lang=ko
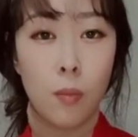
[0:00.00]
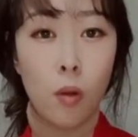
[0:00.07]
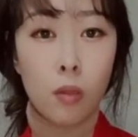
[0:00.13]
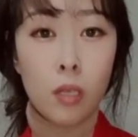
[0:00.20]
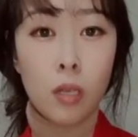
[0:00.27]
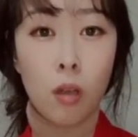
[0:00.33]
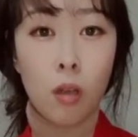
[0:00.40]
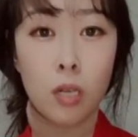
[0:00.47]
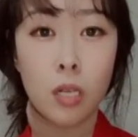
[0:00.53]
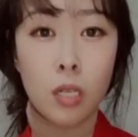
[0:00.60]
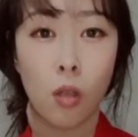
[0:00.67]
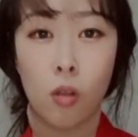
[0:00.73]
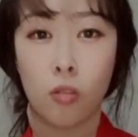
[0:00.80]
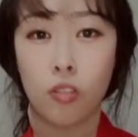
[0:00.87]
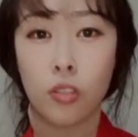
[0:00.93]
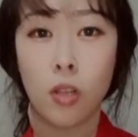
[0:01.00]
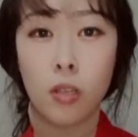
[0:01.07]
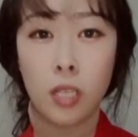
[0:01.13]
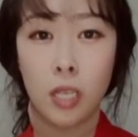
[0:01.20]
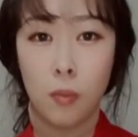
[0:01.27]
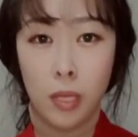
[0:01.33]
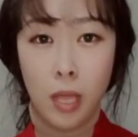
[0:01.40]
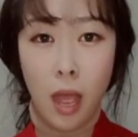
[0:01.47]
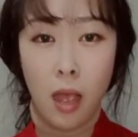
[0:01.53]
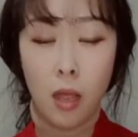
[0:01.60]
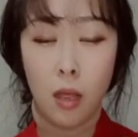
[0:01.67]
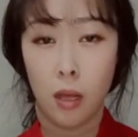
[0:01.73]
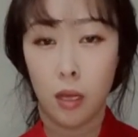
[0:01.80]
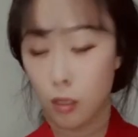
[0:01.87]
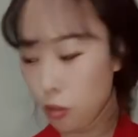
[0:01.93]
먹는 거를 더 추천드립니다.
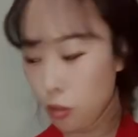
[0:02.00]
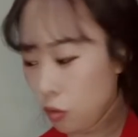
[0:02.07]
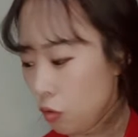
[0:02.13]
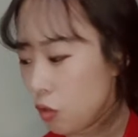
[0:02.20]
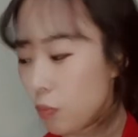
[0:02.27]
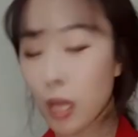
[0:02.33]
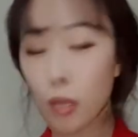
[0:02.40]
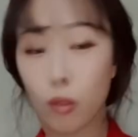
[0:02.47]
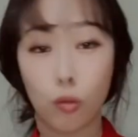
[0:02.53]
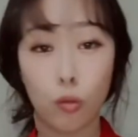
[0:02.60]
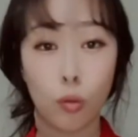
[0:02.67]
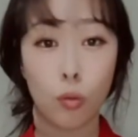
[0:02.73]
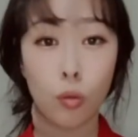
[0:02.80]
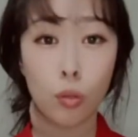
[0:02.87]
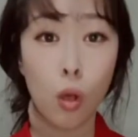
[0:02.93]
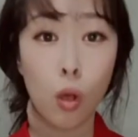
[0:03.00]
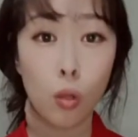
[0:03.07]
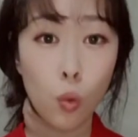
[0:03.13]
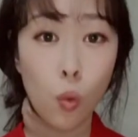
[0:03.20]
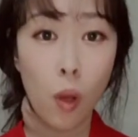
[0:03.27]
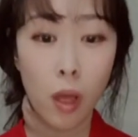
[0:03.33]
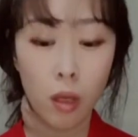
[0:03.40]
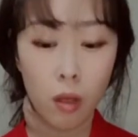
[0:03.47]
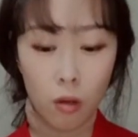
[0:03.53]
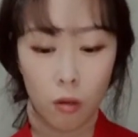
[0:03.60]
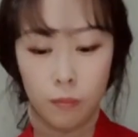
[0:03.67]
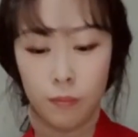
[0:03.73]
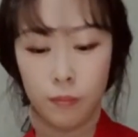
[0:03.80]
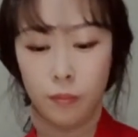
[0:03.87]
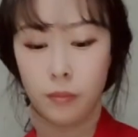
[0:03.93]
그리고 맛도 더 좋아요.